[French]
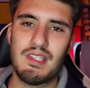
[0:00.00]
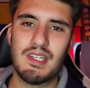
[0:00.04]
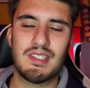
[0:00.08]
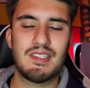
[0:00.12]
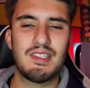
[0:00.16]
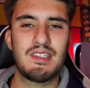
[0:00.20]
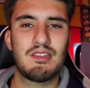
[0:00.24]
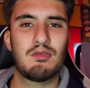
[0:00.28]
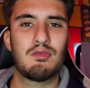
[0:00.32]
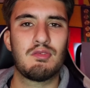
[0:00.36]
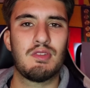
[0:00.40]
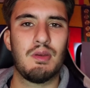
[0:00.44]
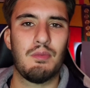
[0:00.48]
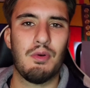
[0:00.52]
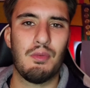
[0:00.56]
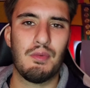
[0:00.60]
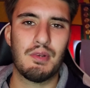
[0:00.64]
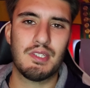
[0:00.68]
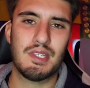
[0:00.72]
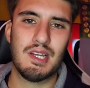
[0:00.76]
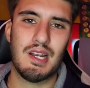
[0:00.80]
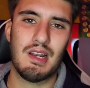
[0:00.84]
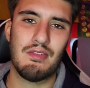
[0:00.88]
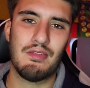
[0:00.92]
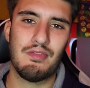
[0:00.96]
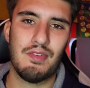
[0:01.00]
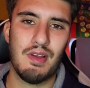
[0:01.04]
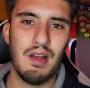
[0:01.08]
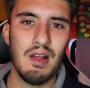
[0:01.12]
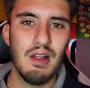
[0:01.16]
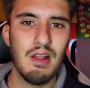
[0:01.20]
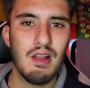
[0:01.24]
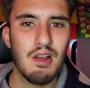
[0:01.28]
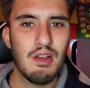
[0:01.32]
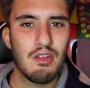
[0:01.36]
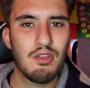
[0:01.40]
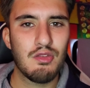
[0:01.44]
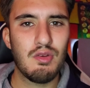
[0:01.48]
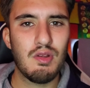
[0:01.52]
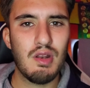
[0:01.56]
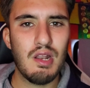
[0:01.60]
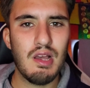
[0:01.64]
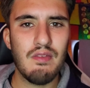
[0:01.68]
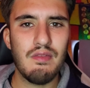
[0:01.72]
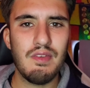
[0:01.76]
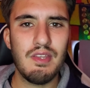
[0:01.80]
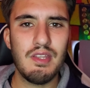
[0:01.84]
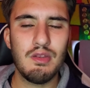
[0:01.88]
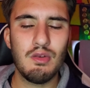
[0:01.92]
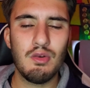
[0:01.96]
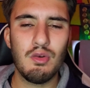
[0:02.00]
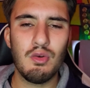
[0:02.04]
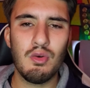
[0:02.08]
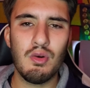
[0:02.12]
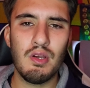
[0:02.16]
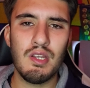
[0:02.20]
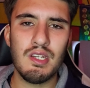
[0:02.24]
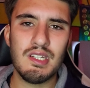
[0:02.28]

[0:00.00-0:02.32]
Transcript: à rester tout simplement jusqu'à la fin de la vidéo,